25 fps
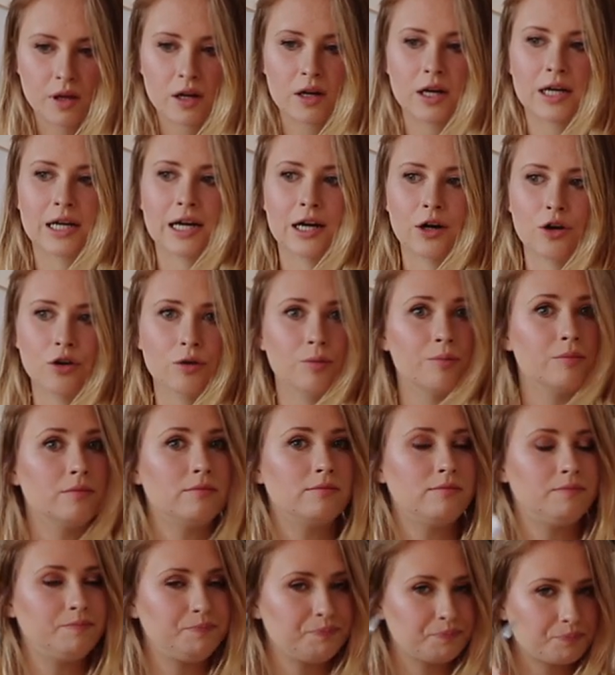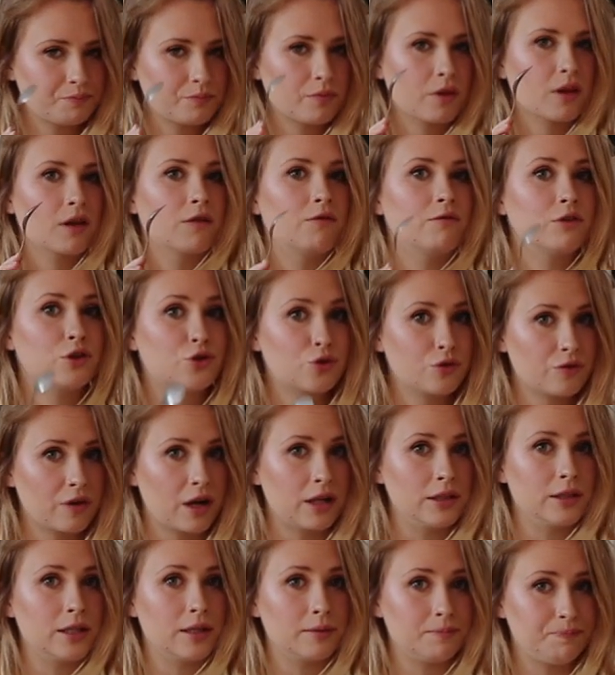Kakao
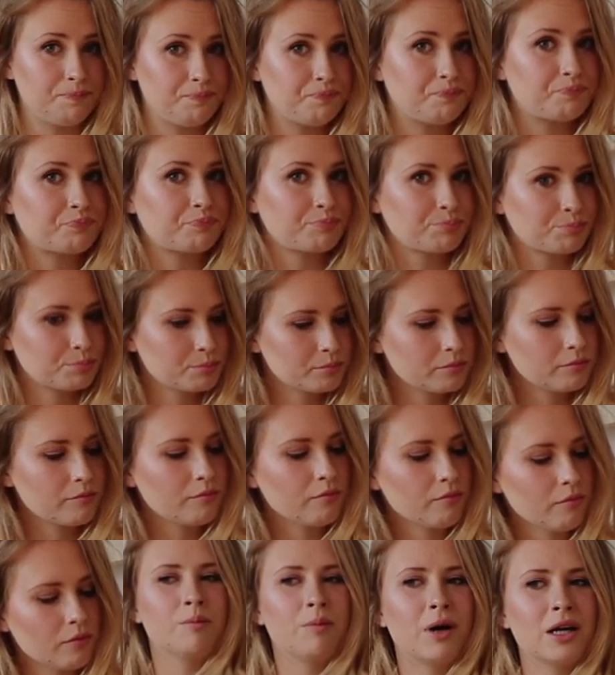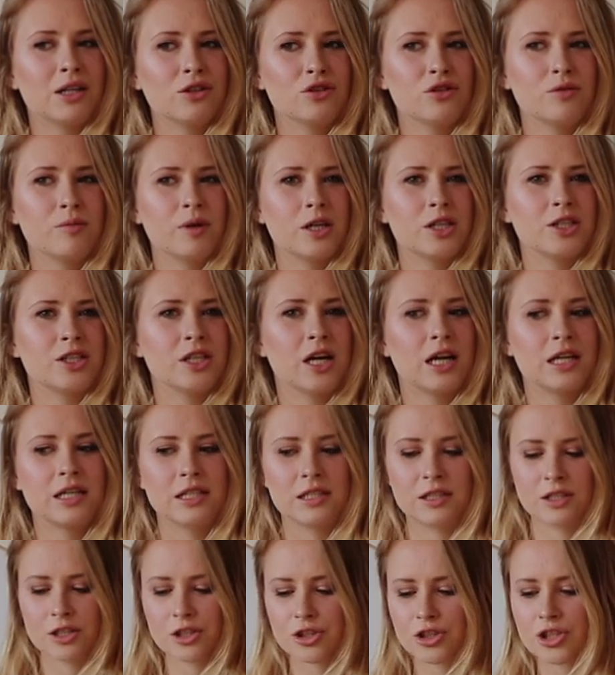wyczuwalne. Bardzo smaczne
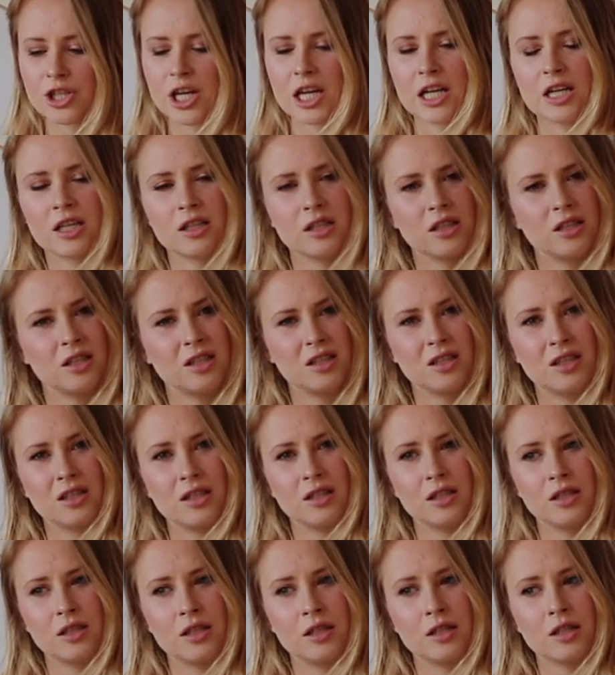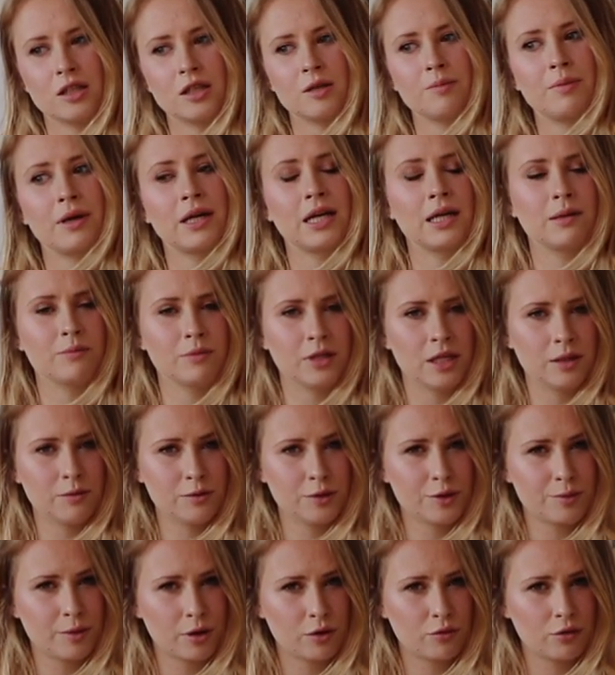ale z tych trzech yy, chyba najmniej
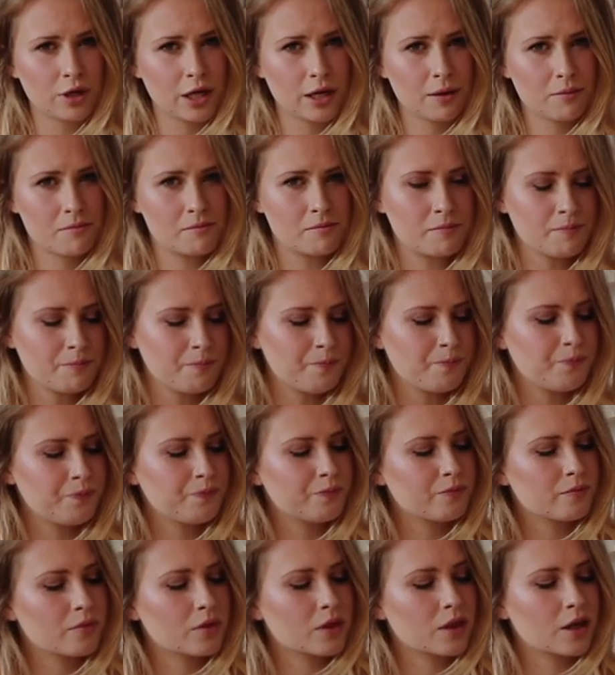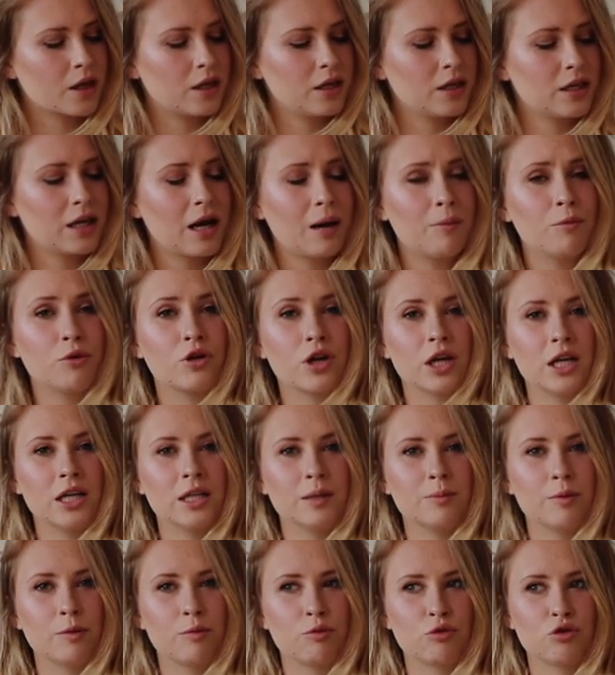mi smakuje. Ja
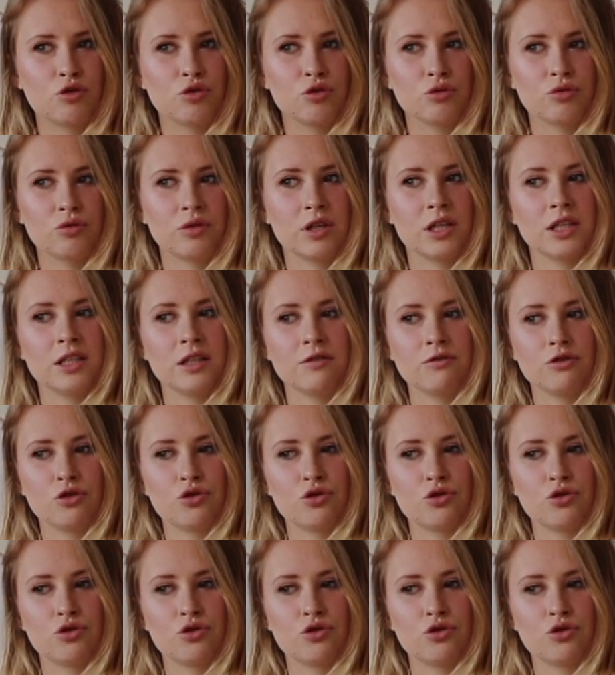moreli po prostu tutaj nie